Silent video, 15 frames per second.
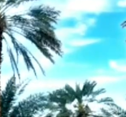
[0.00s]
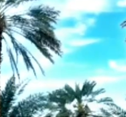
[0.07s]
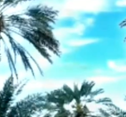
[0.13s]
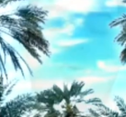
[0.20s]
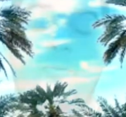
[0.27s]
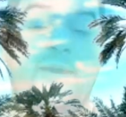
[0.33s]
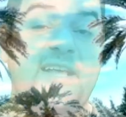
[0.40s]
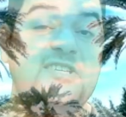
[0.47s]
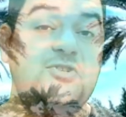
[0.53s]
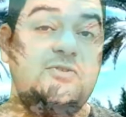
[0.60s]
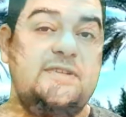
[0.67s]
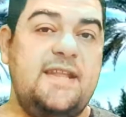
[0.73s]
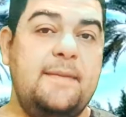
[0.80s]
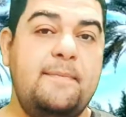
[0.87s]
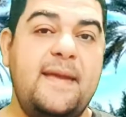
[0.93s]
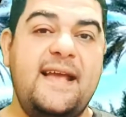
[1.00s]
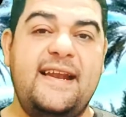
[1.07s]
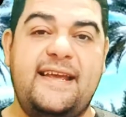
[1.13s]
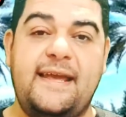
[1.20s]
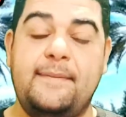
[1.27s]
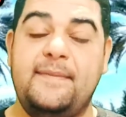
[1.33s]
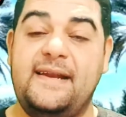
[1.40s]
وما كانش قدام
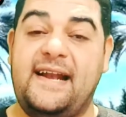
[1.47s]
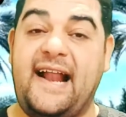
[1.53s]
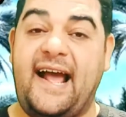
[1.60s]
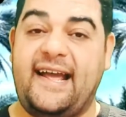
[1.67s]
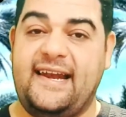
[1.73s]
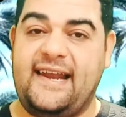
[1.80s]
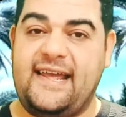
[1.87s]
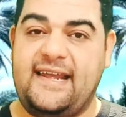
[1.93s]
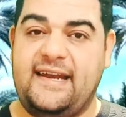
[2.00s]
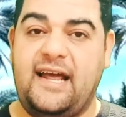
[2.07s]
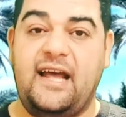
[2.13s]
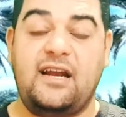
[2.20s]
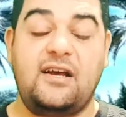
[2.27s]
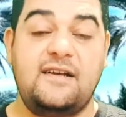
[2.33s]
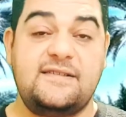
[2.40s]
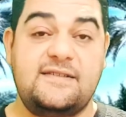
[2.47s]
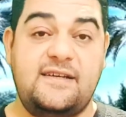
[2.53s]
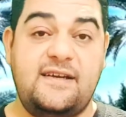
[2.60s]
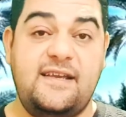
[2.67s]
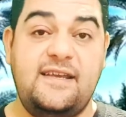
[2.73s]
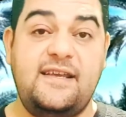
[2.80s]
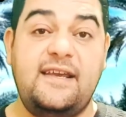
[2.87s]
مالك ابن العجلان
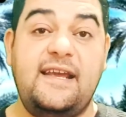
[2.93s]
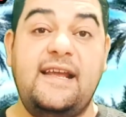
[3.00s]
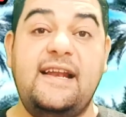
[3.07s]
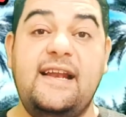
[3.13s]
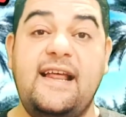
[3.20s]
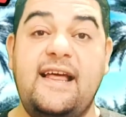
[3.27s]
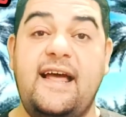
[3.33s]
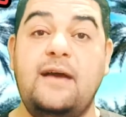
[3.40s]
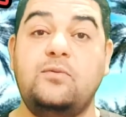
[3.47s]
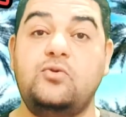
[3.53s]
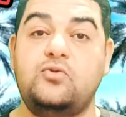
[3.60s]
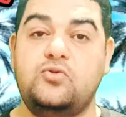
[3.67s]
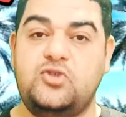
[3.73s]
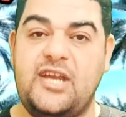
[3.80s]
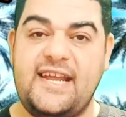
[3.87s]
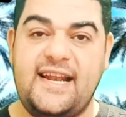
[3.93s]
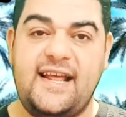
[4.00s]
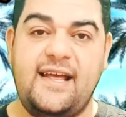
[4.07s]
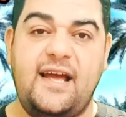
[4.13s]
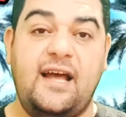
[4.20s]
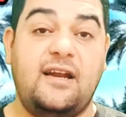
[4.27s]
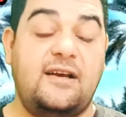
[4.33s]
الخزرجي إلا أبو
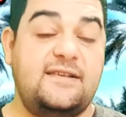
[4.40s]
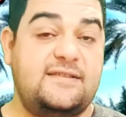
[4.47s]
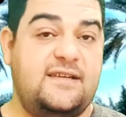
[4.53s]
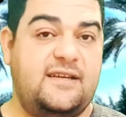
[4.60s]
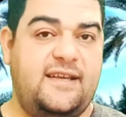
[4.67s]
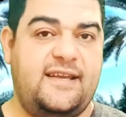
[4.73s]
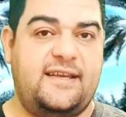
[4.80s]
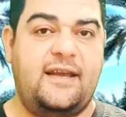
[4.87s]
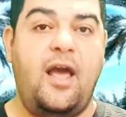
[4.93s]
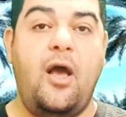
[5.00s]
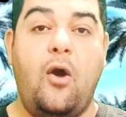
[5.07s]
دجيلة الخزرجي